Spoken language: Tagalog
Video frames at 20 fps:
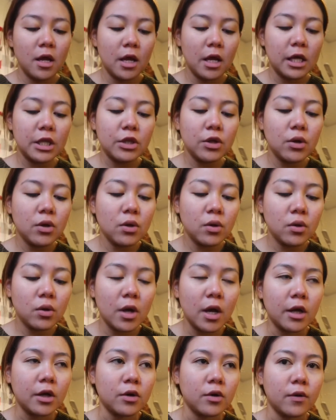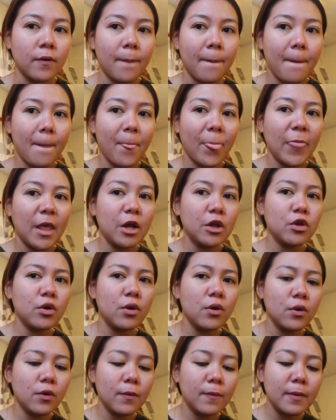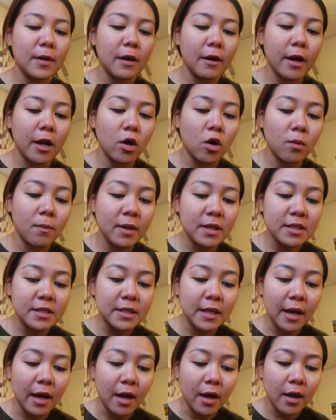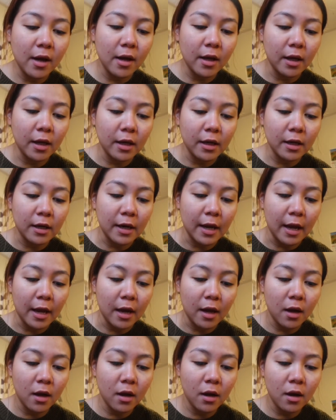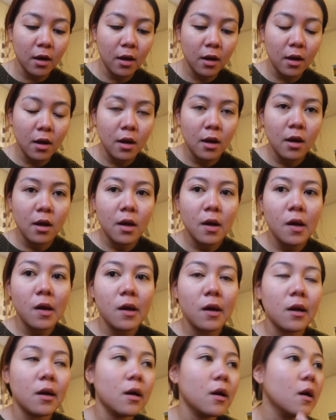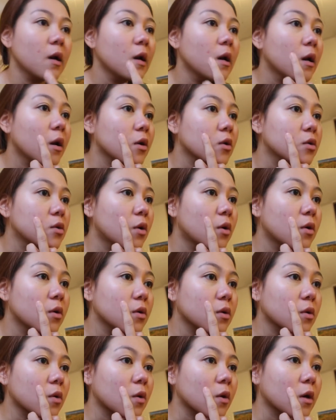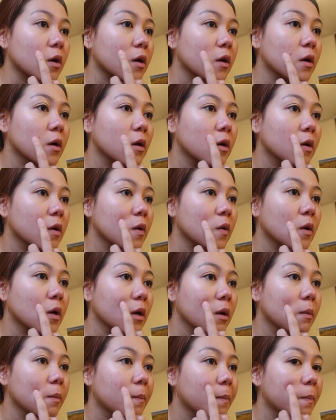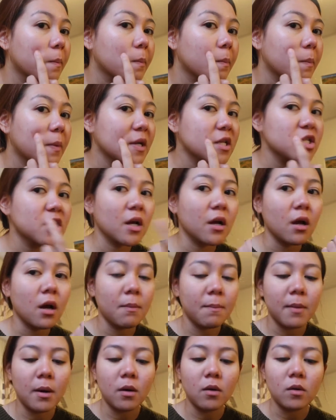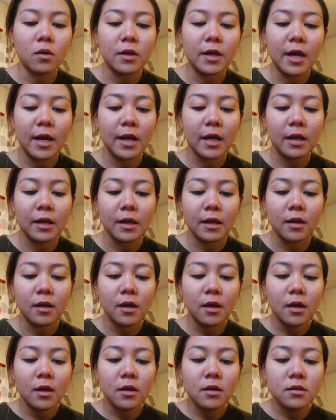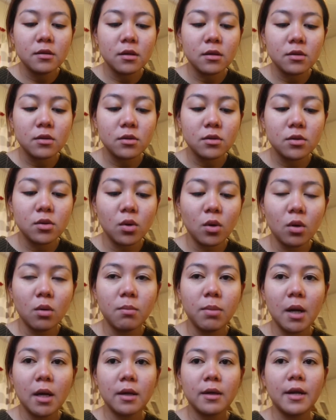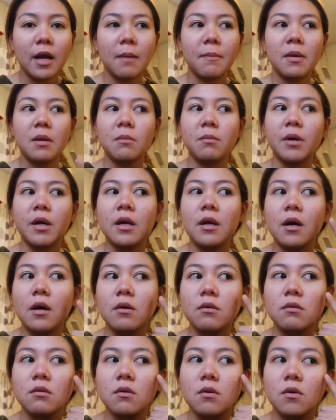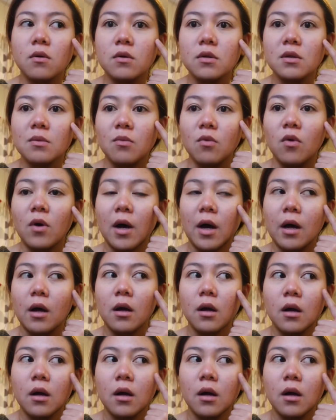Ito yung, ano, ito yung nirecommend sa akin ng, ng doctor nung nagpa-check up ako dahil nga, so sobrang daming breakout ko sa mukha.